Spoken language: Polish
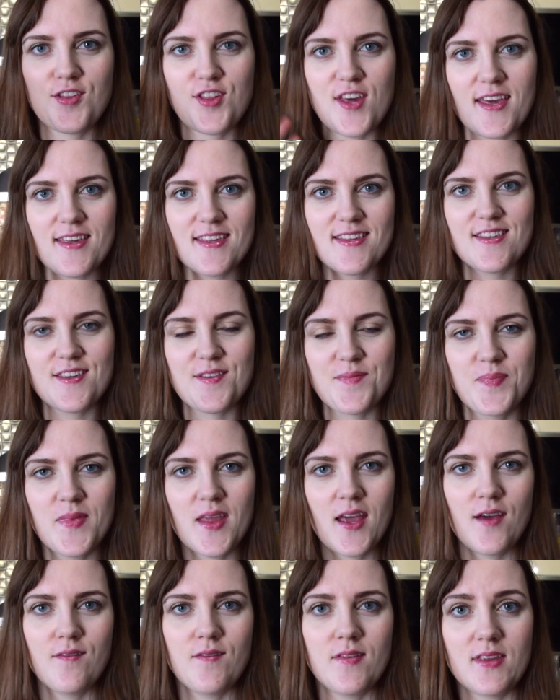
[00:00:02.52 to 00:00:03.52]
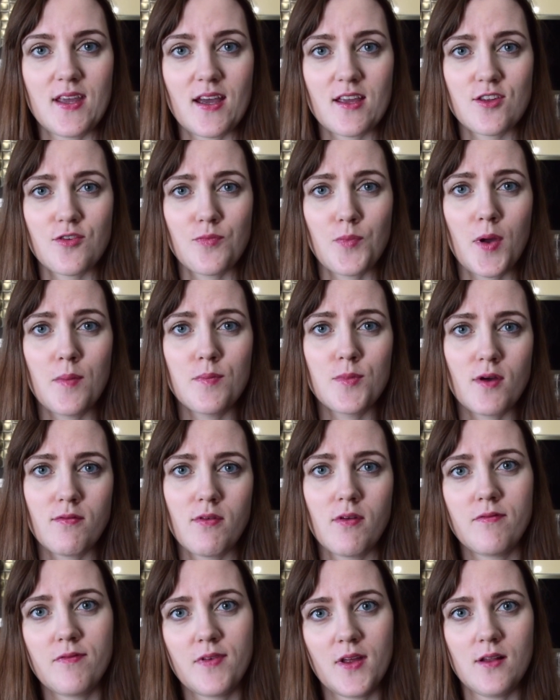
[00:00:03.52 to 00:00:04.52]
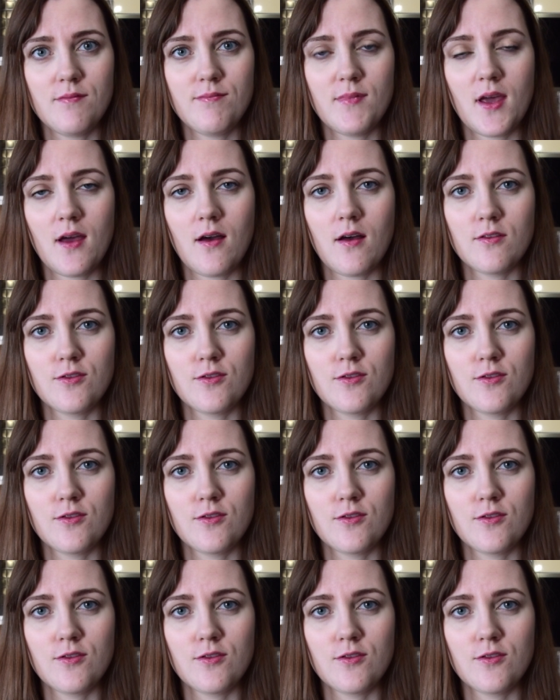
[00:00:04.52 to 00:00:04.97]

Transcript: Cześć! Witajcie w moim nowym filmie